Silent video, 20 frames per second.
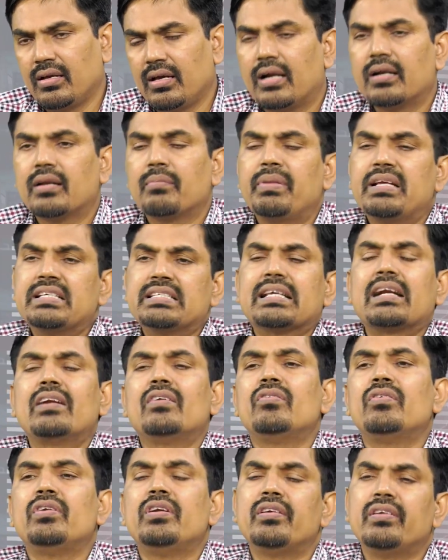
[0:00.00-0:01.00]
అంటే బేసిక్గా
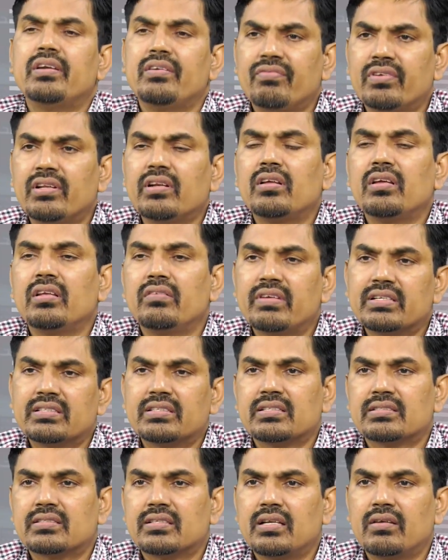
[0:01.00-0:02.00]
నువ్వు నిఫ్టీలో ఇన్వెస్ట్
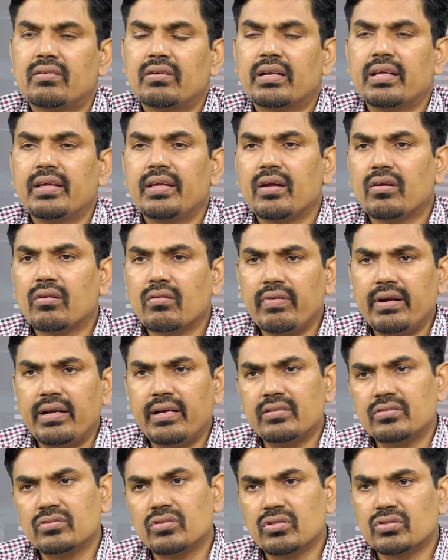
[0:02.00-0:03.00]
చేస్తున్నావంటే ఎక్కువ
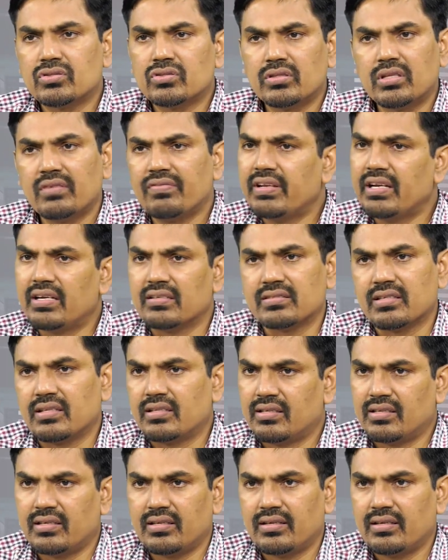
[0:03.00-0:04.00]
వెయిటేజ్ గోస్ టు ద ఫినాన్స్
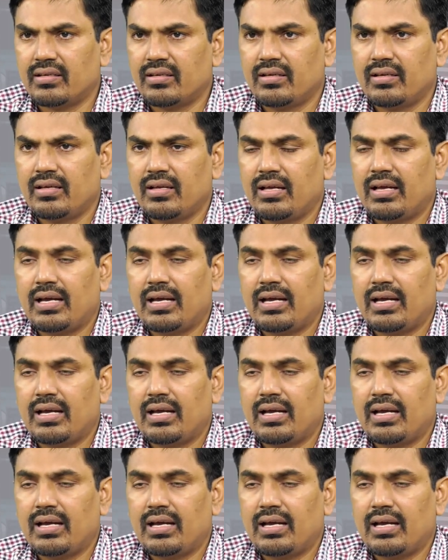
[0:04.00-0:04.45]
అంతే hmm.